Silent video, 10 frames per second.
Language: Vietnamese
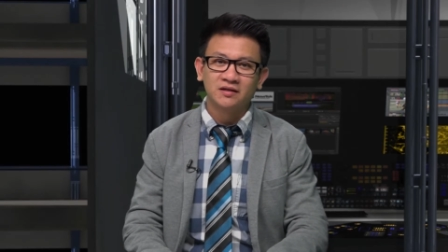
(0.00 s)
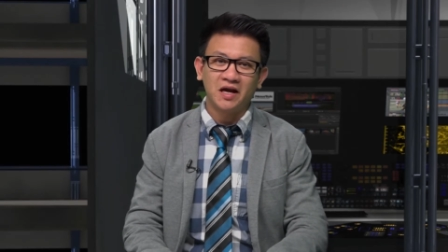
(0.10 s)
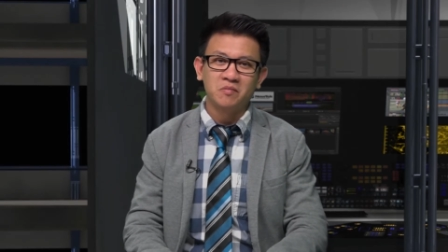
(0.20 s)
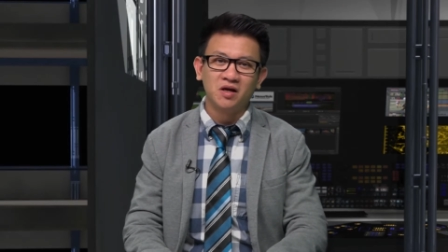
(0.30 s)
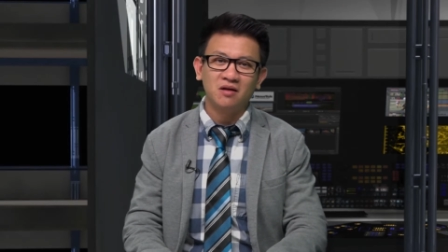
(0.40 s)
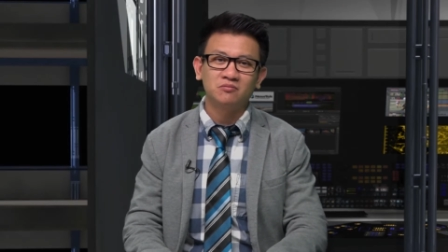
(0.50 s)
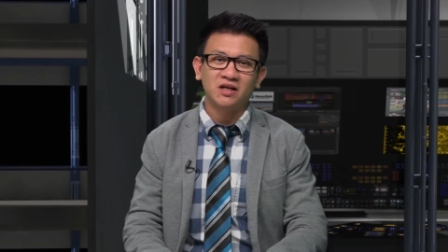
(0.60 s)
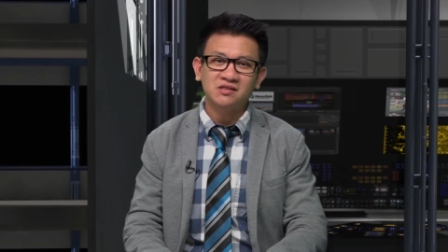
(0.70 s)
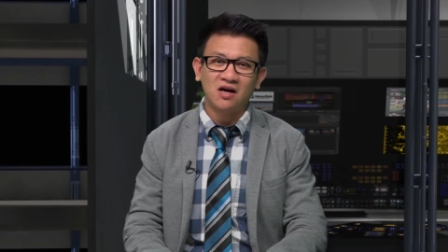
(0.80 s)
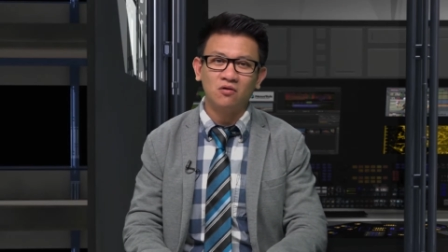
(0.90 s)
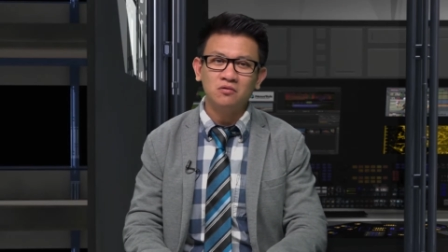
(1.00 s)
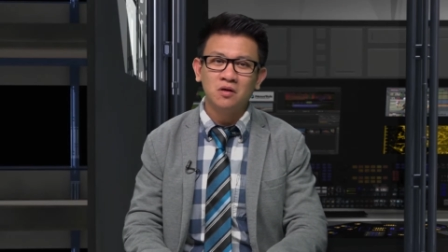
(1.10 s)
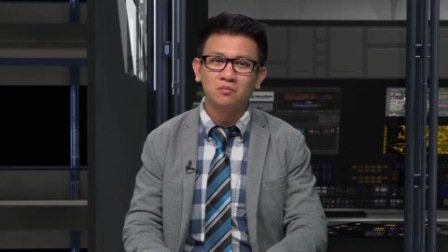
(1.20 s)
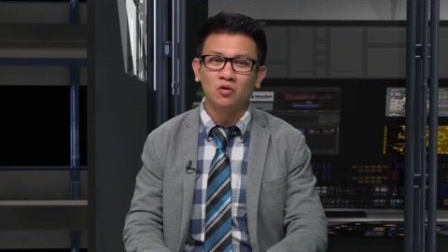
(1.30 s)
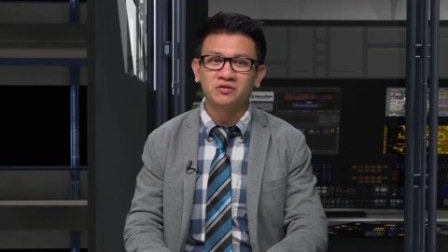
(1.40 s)
Ngày 15 tháng 6,
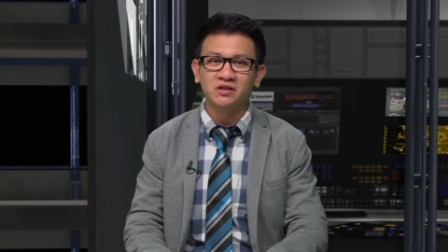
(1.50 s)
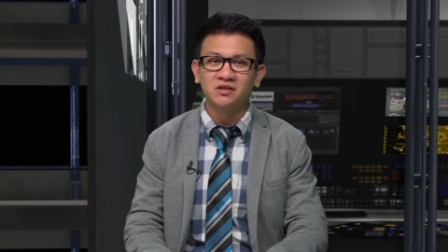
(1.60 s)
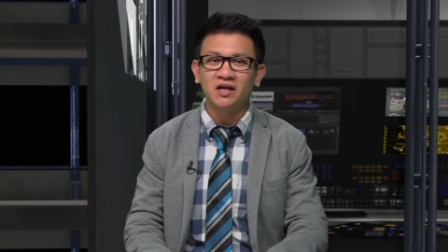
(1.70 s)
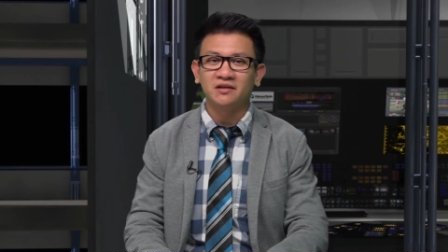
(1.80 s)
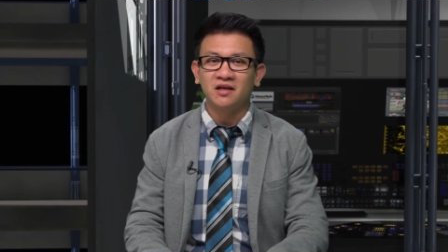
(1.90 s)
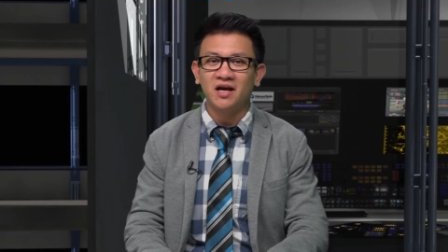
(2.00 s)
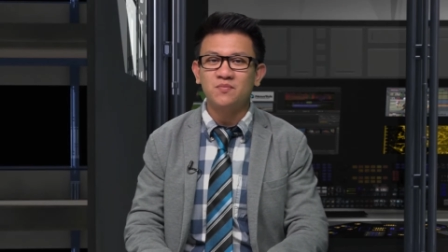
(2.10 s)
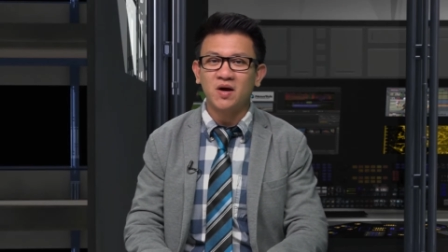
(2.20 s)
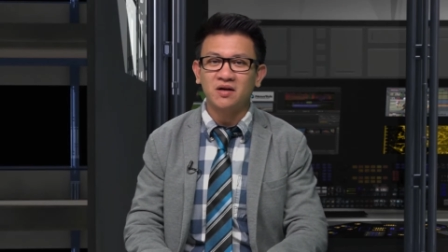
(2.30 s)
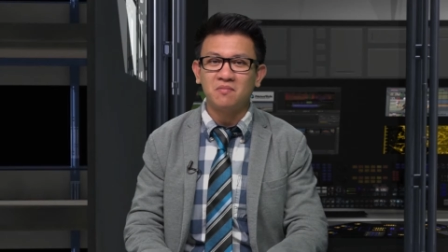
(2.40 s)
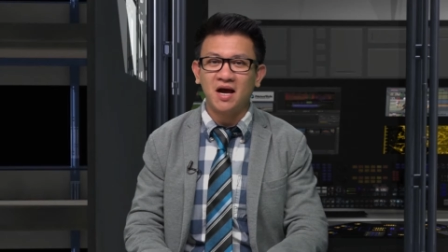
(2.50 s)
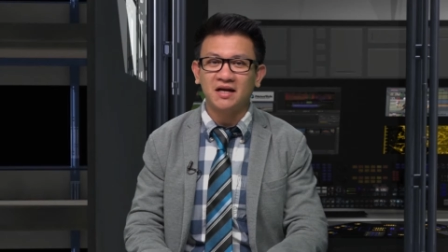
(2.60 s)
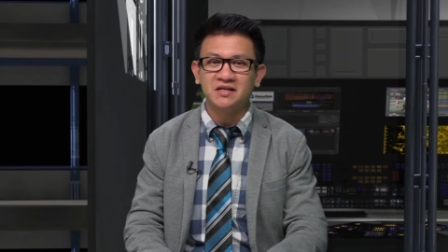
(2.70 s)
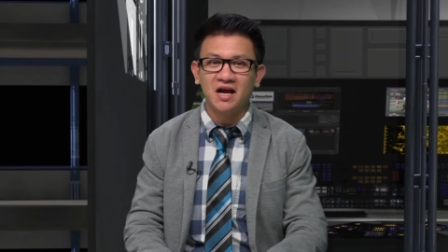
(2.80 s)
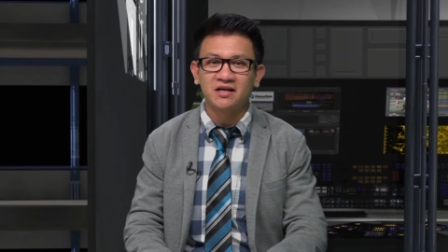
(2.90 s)
Bộ trưởng Y tế
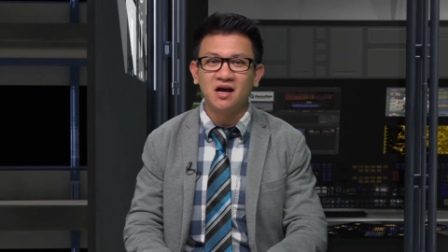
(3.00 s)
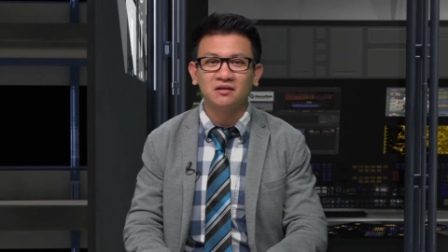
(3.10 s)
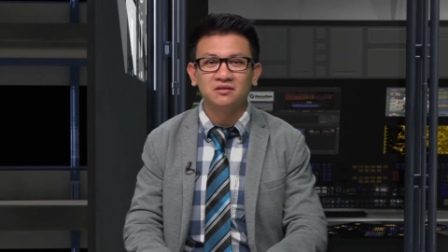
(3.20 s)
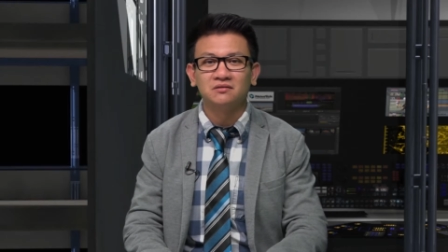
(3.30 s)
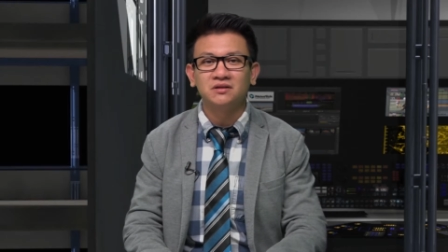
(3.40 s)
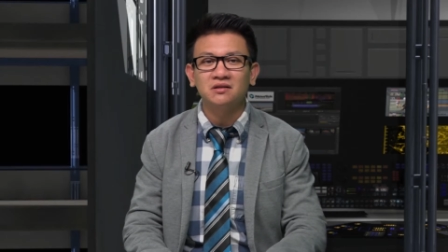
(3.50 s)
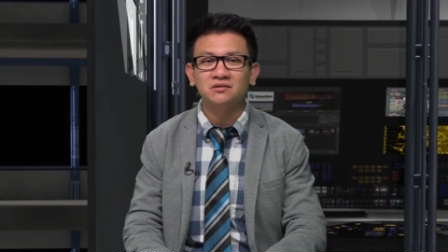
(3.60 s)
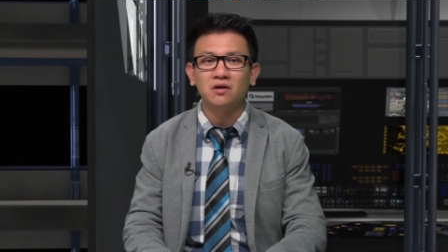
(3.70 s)
Panama đệ đơn từ chức